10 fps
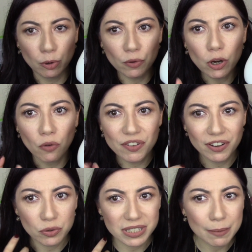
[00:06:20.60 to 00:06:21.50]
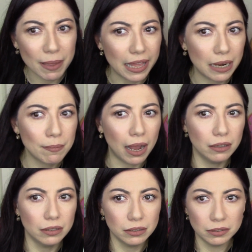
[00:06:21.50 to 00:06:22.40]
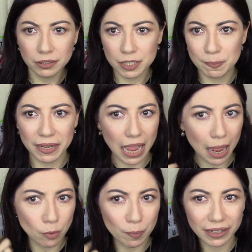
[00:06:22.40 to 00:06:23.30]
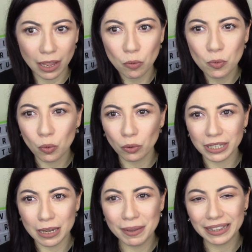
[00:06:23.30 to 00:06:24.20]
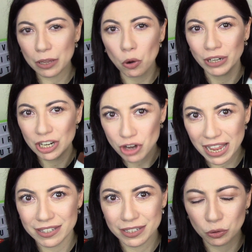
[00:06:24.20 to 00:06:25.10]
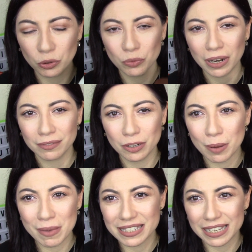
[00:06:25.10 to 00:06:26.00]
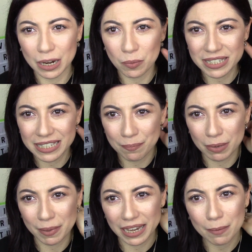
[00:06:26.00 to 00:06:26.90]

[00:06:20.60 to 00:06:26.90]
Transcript: Ah. Proverò, vi farò sapere, ma speriamo perché comunque ultimamente io necessito di una, di una maschera quasi sempre per i